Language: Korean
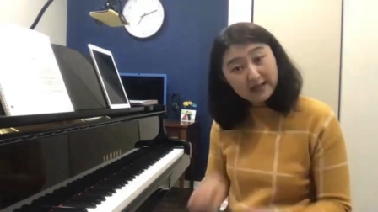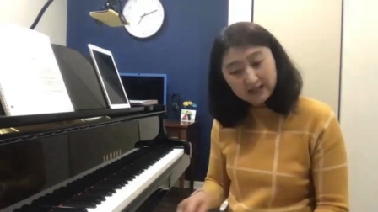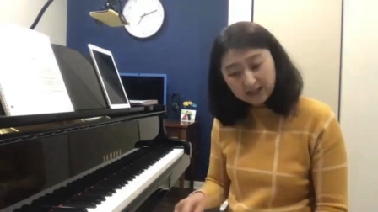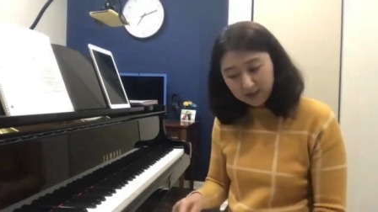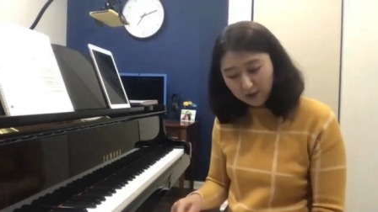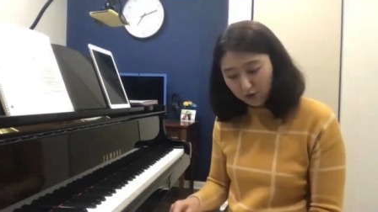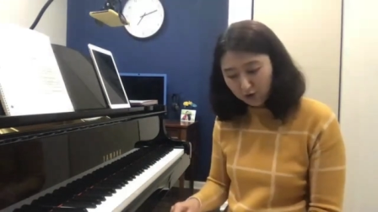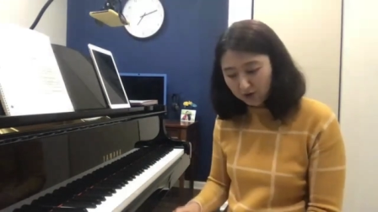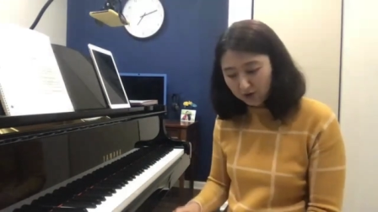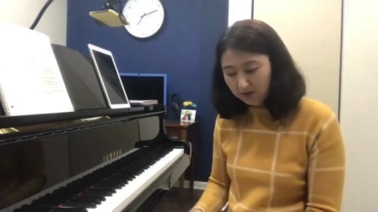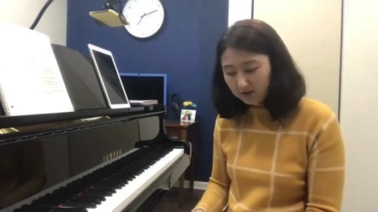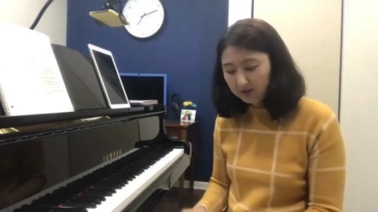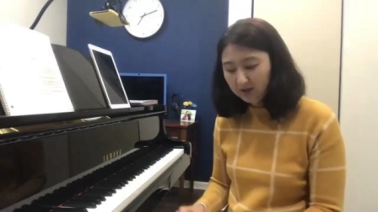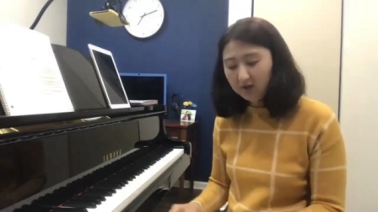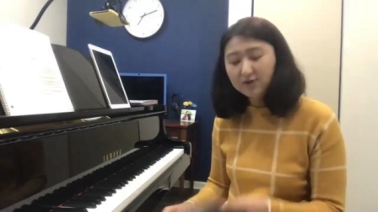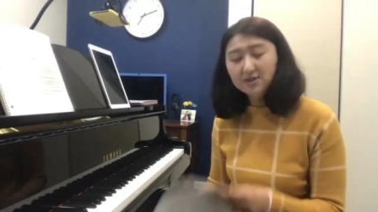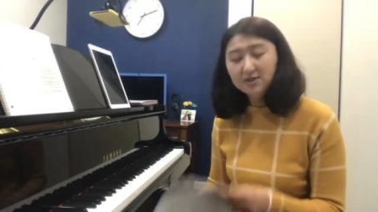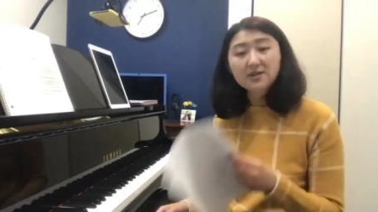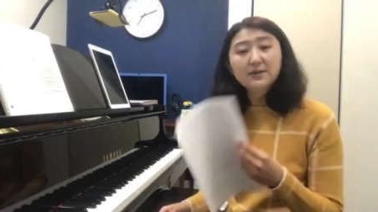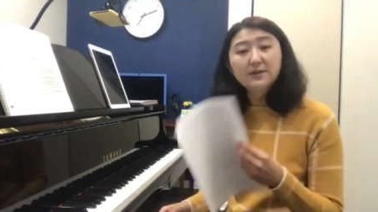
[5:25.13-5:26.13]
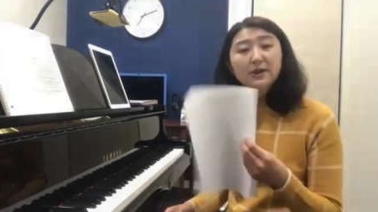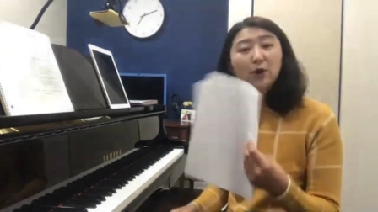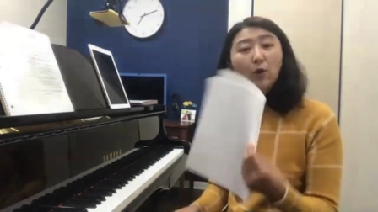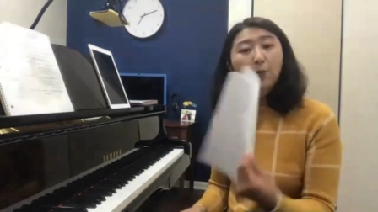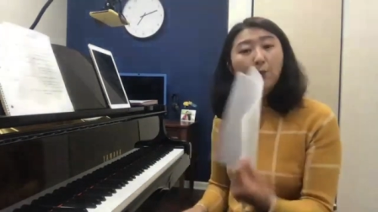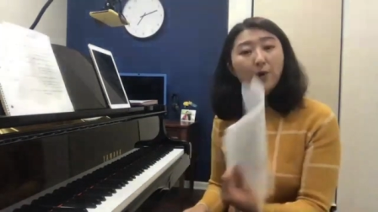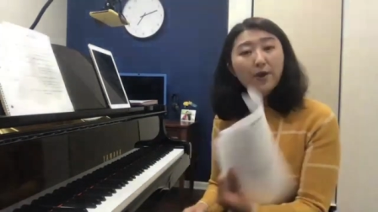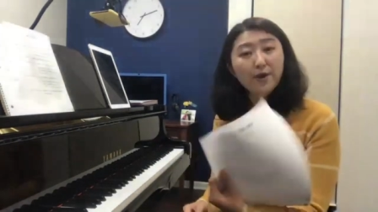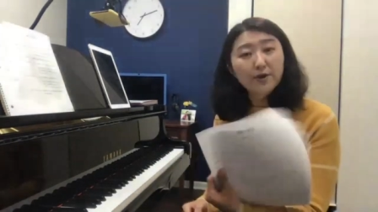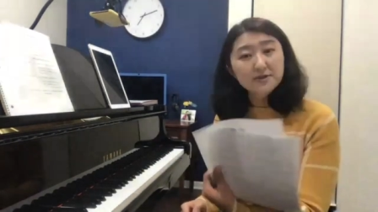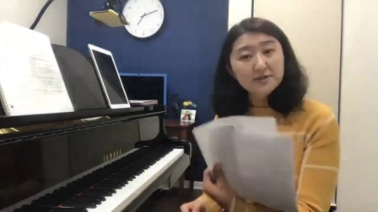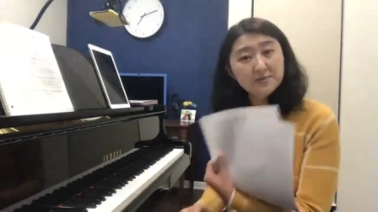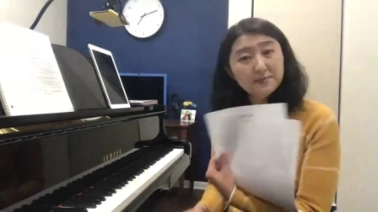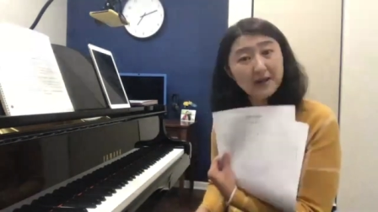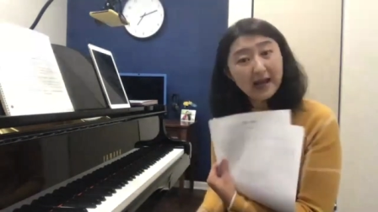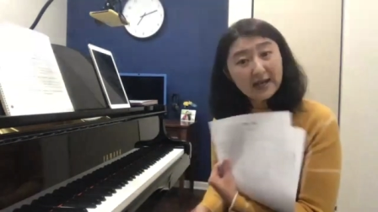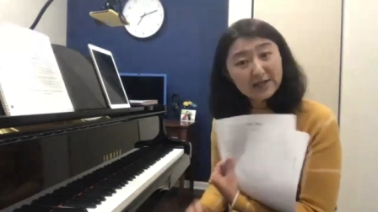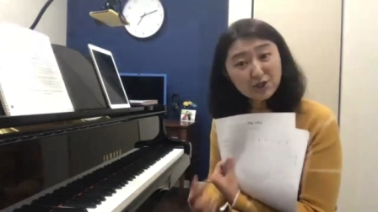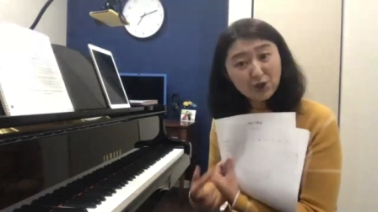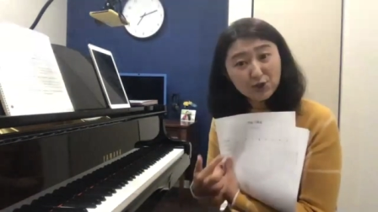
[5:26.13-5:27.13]
이거를 연습 기록표에 연습을
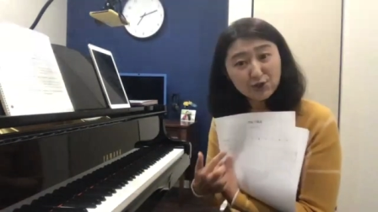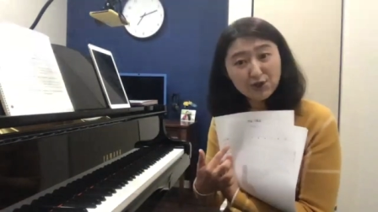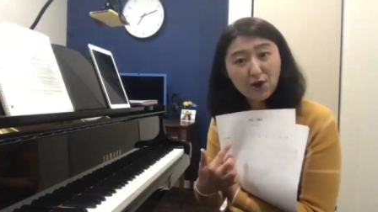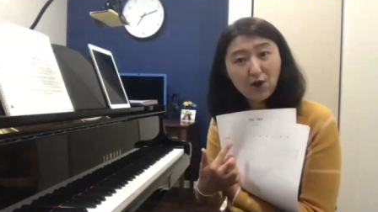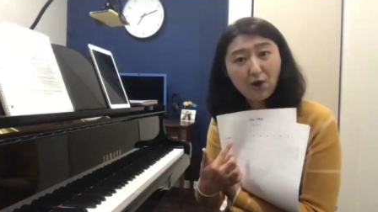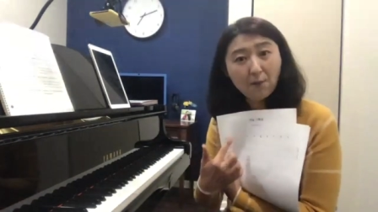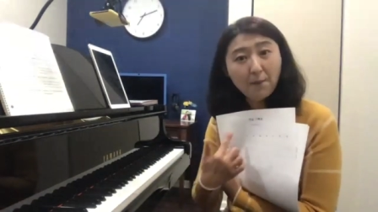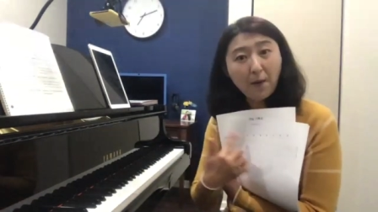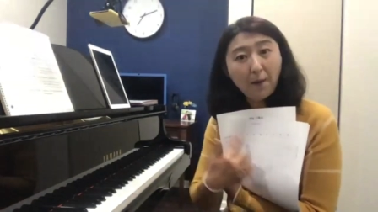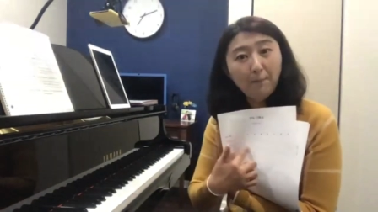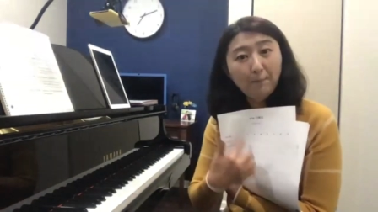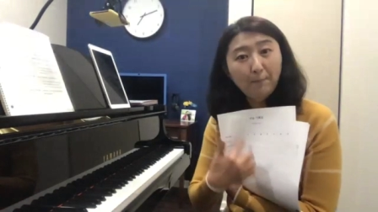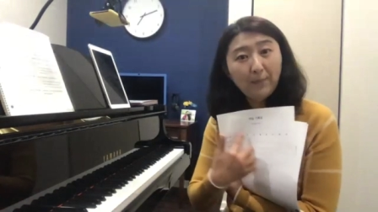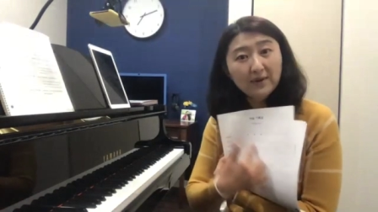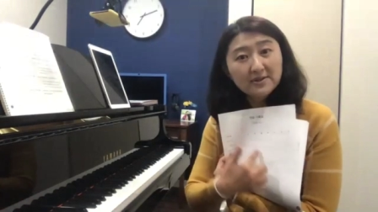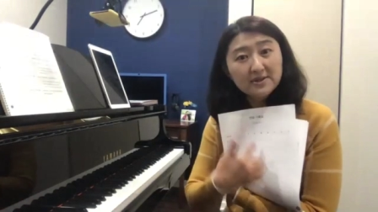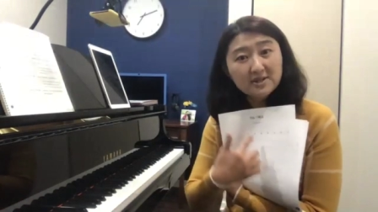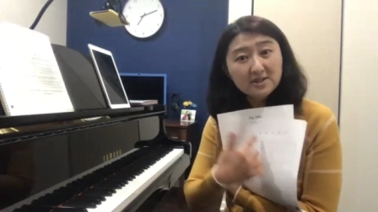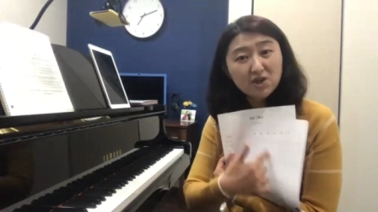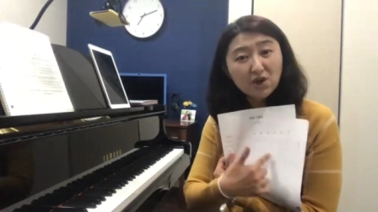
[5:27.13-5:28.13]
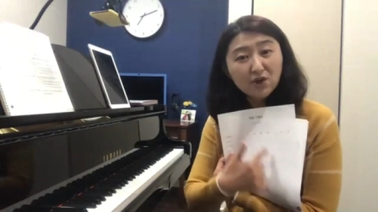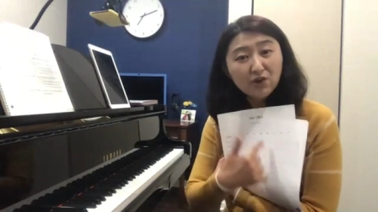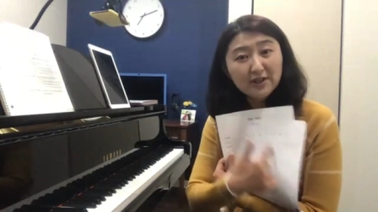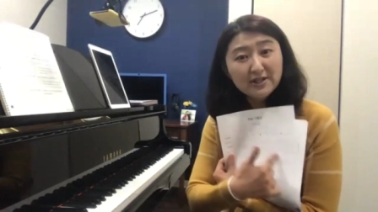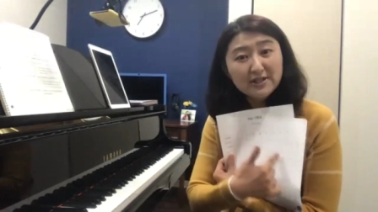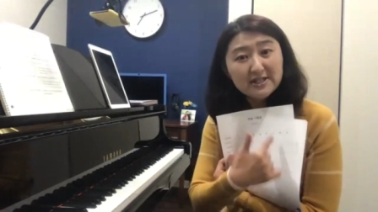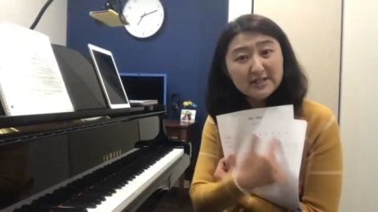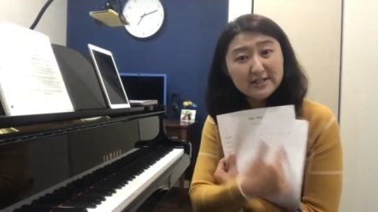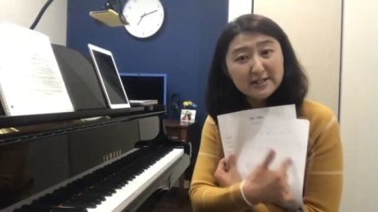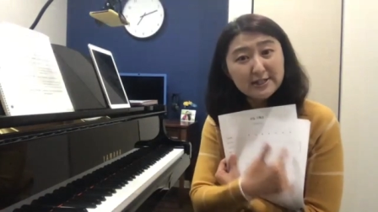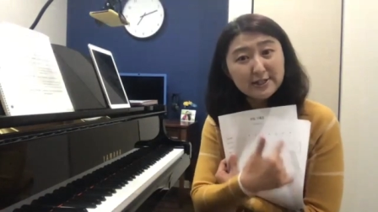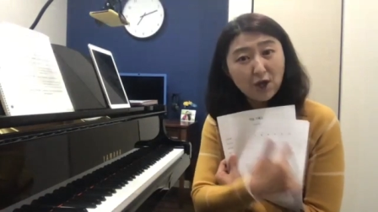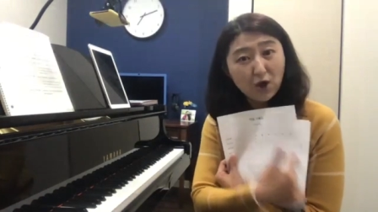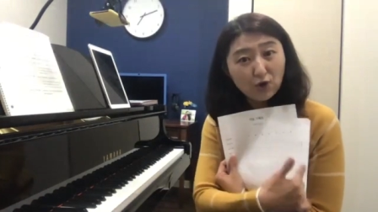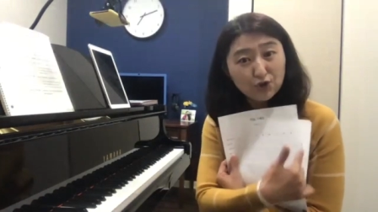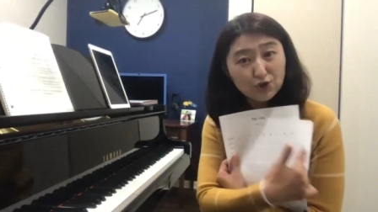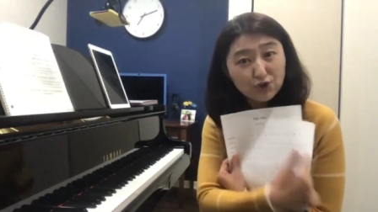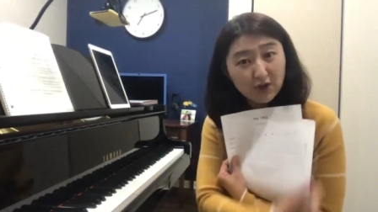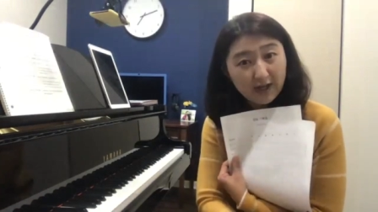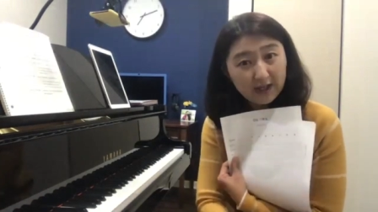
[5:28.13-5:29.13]
하셔서 몇 번 쳤는지를
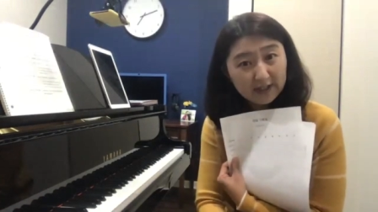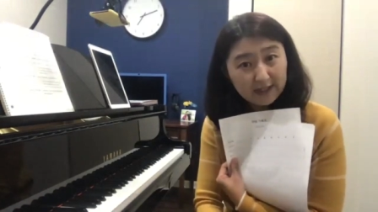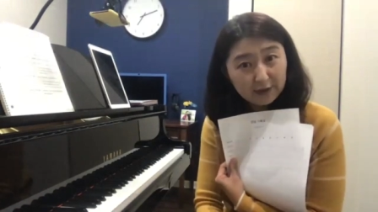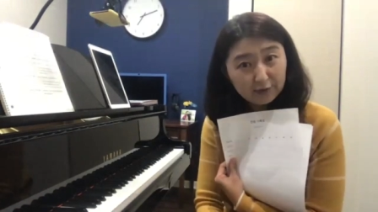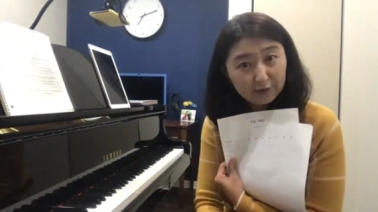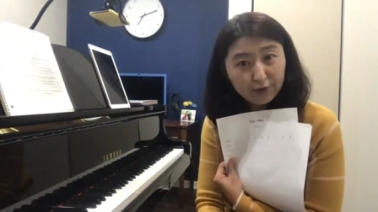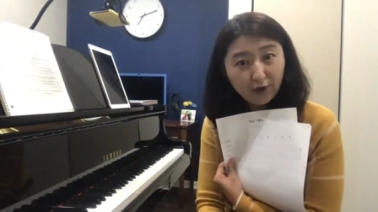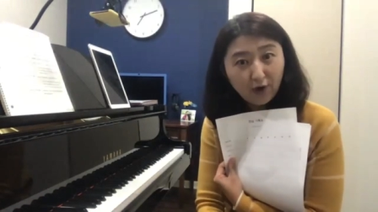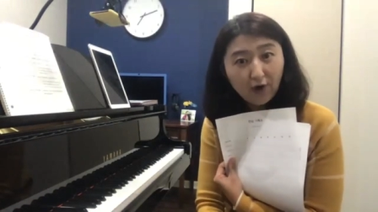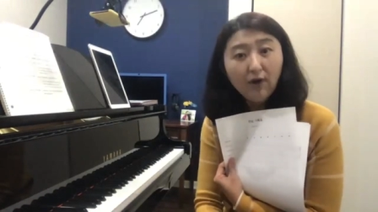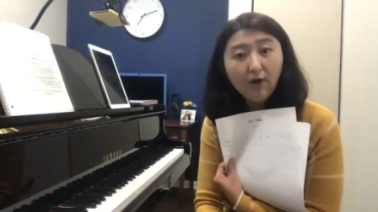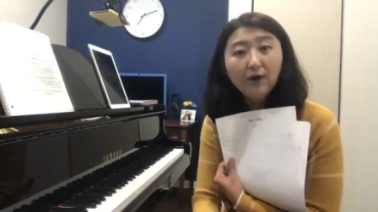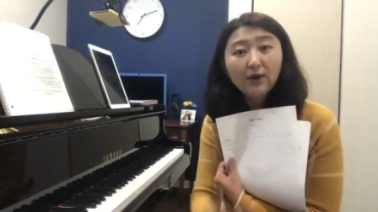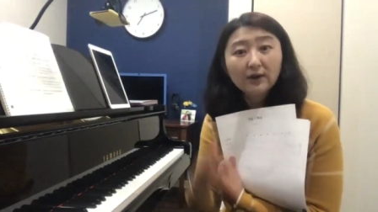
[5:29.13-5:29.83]
적으셔야 되고요.